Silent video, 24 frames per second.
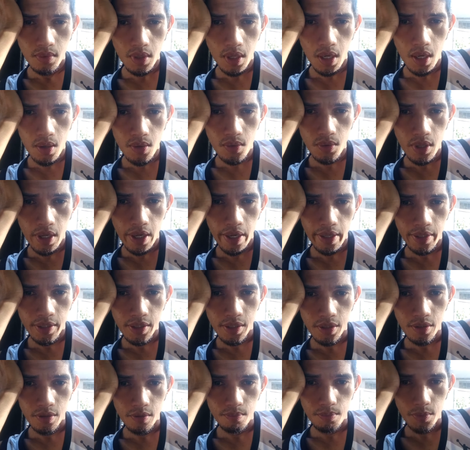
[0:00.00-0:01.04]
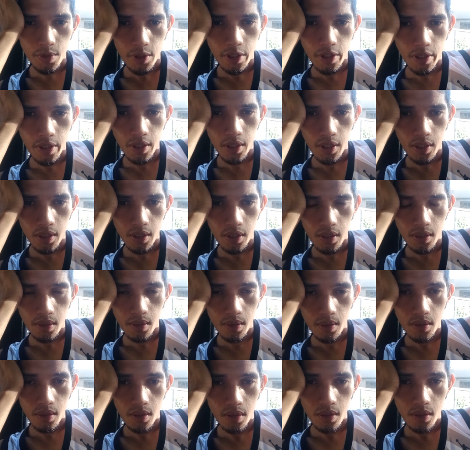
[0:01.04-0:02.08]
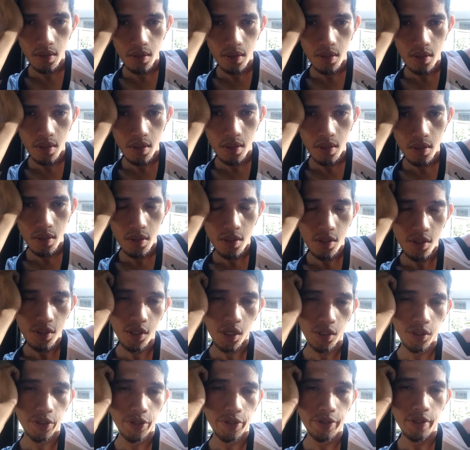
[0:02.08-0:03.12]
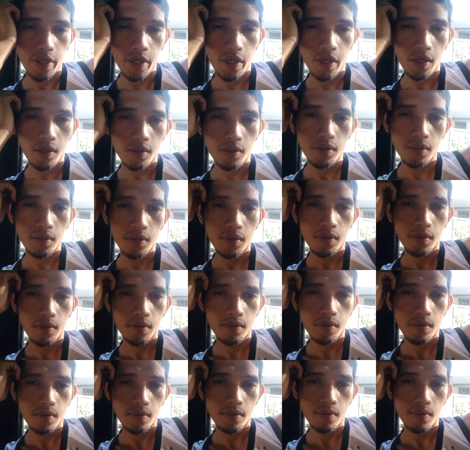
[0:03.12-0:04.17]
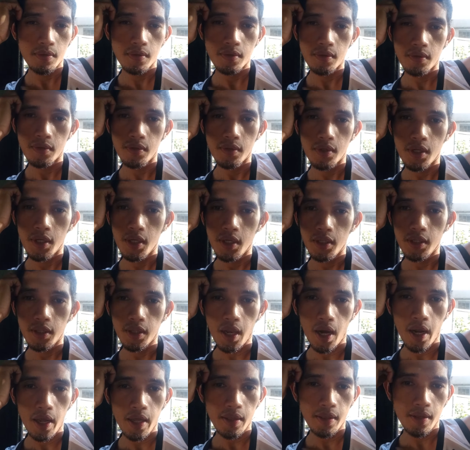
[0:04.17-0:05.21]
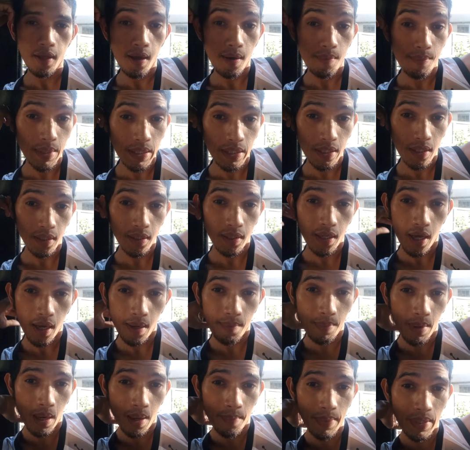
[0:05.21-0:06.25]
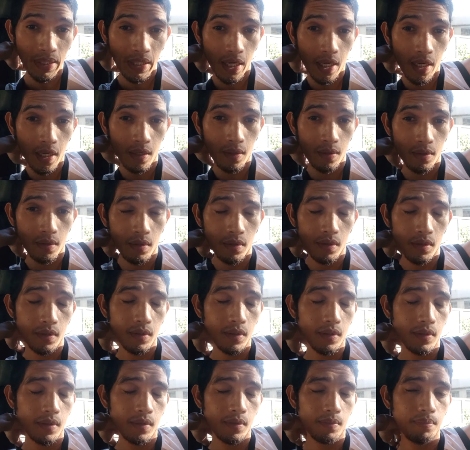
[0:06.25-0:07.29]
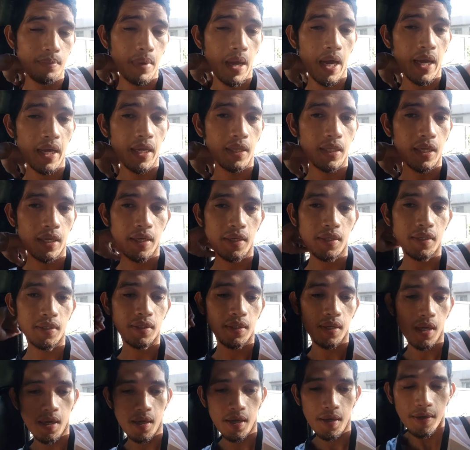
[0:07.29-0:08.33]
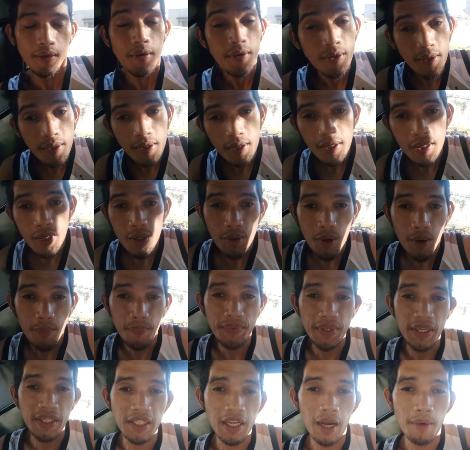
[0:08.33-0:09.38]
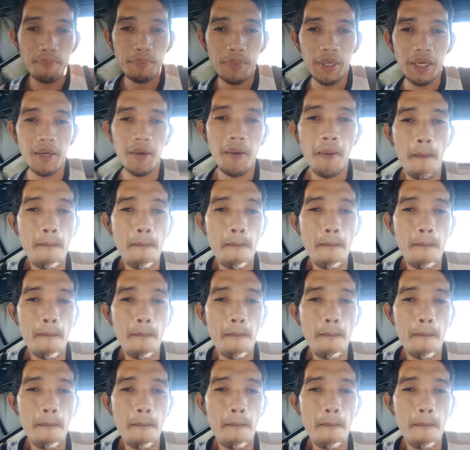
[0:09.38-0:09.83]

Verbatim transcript: Hello guys, good morning. Sa third ron, Traita, Basig na yung mga pasero. Biyahe ta guys, kay, kay Sapi.